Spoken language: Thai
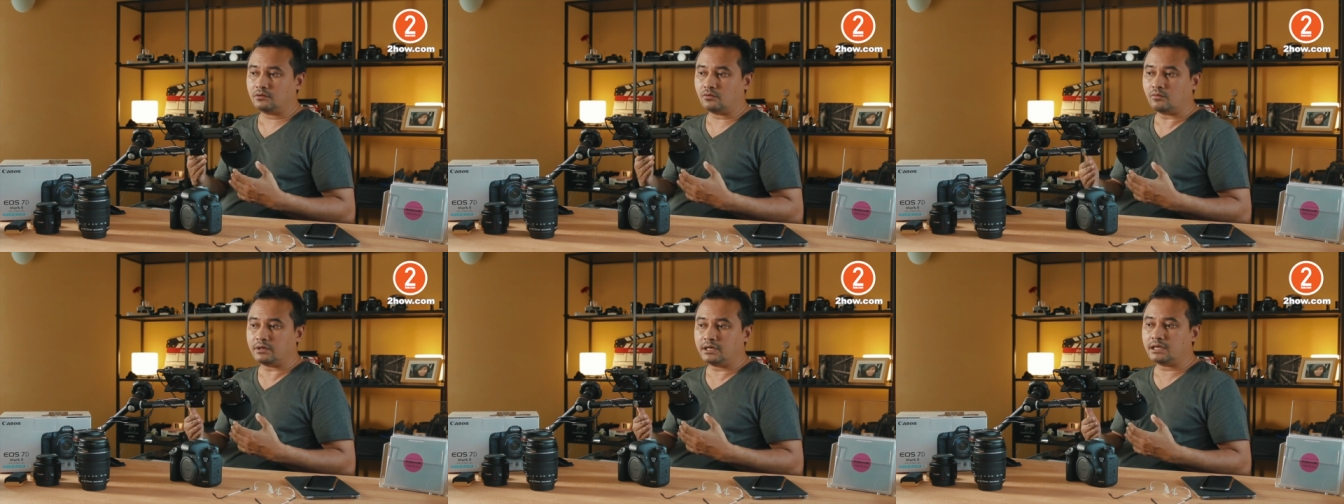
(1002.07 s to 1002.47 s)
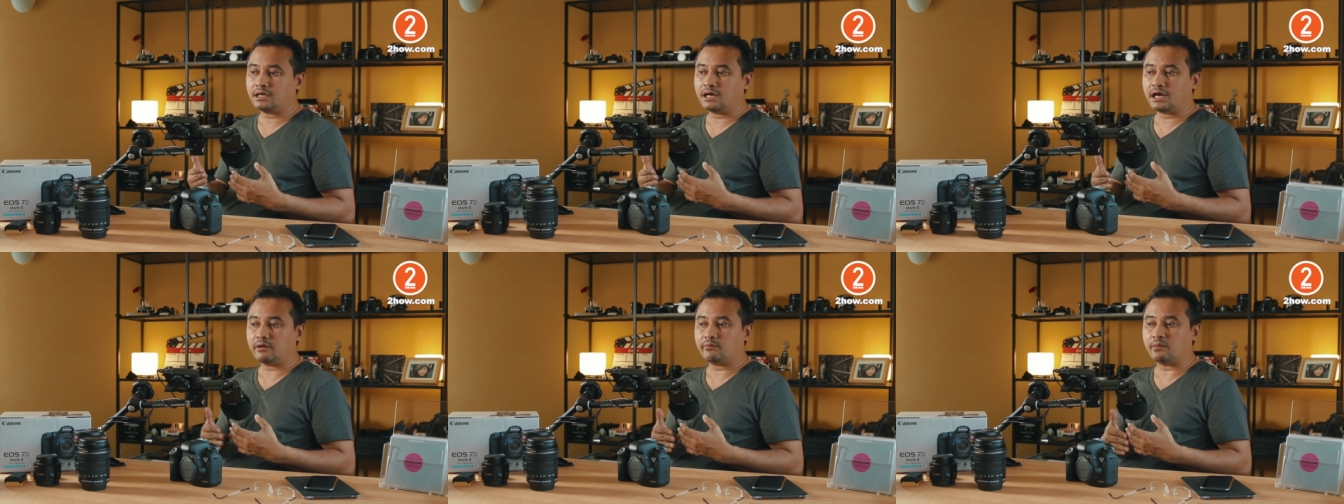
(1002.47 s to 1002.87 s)
ตรงนี้
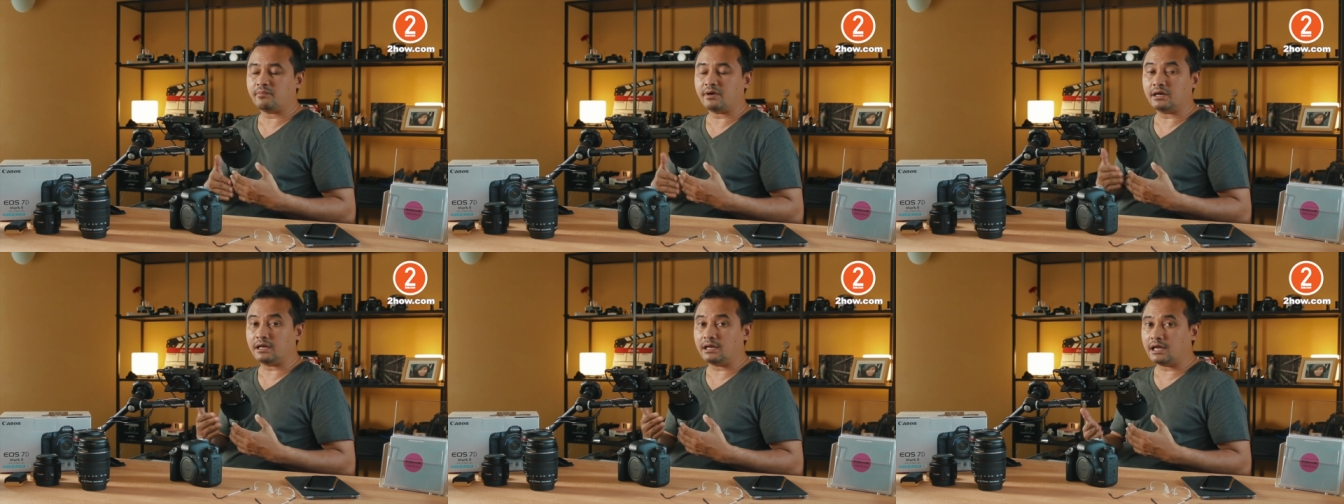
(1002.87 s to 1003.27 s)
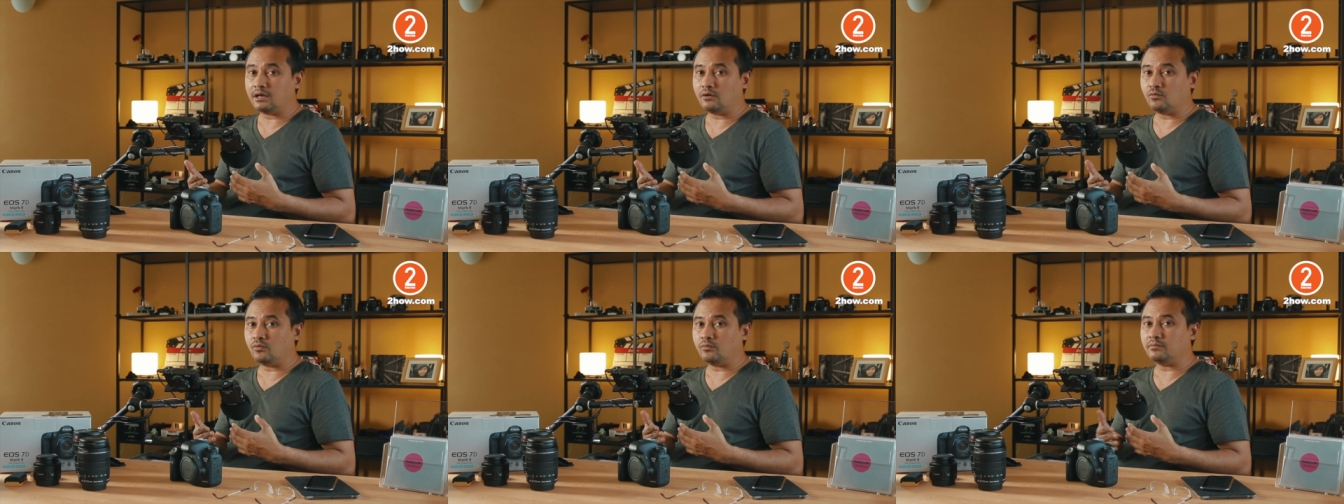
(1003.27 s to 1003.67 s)
ถ้าใครไปเปิดในไล
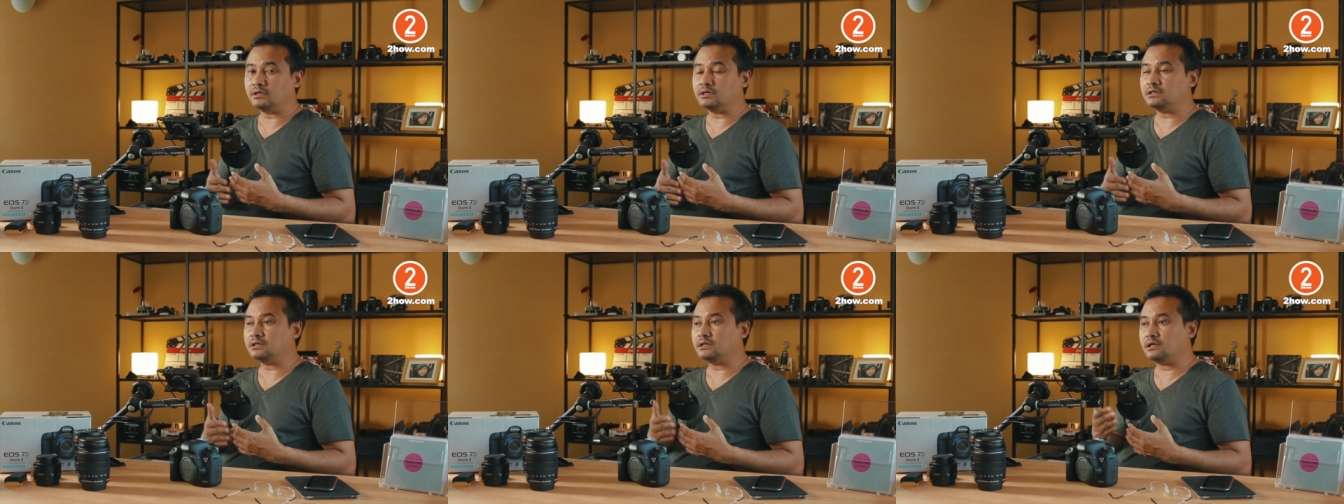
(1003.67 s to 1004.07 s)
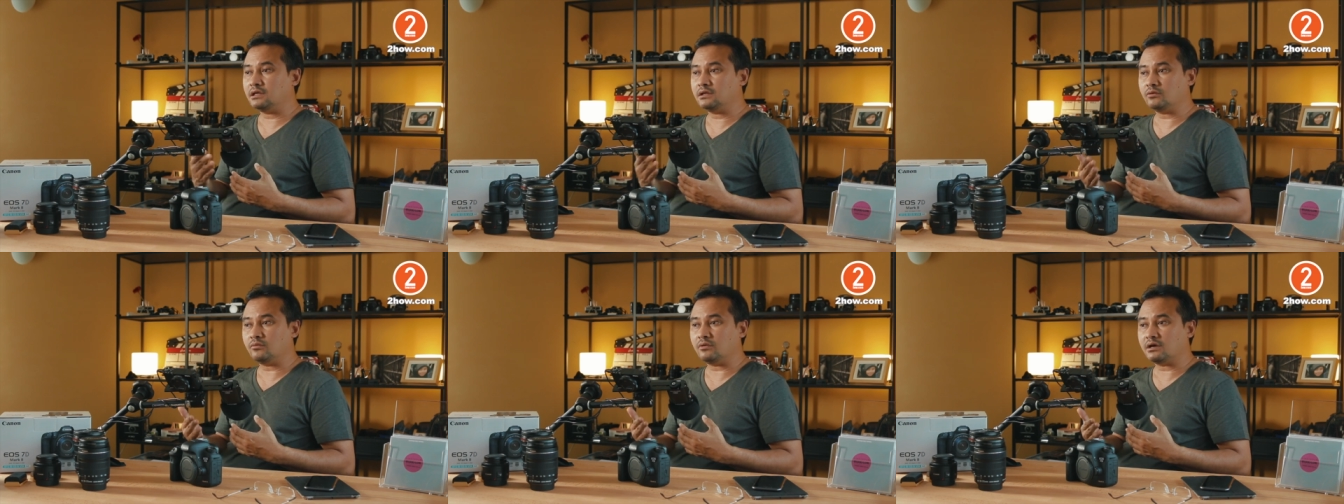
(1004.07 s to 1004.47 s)
ท์รูมหรือไอ
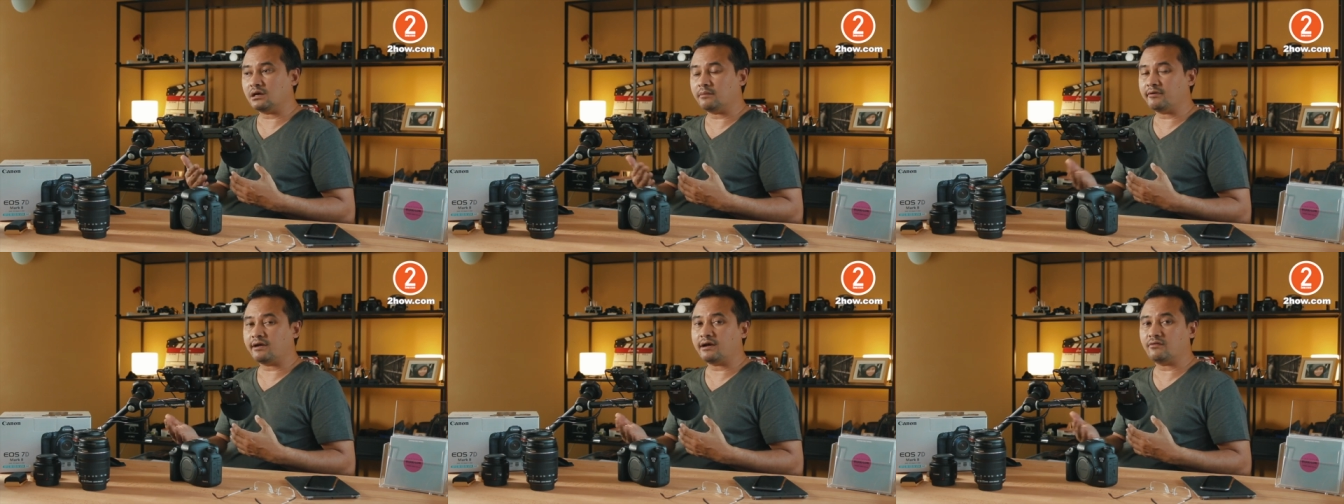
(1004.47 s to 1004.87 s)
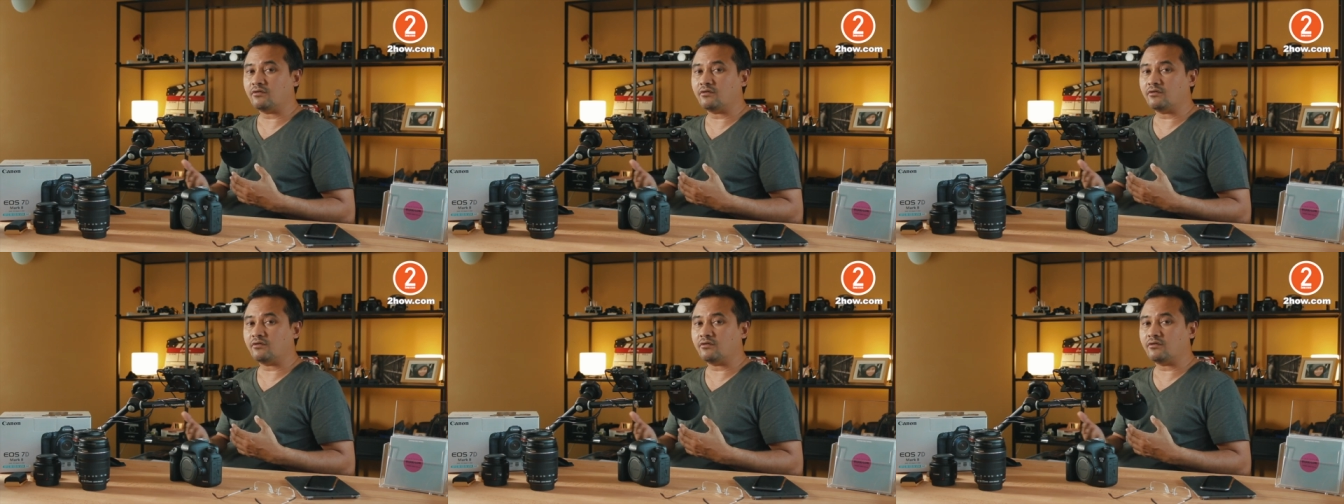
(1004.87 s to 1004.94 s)
ตัว c a m e ์ร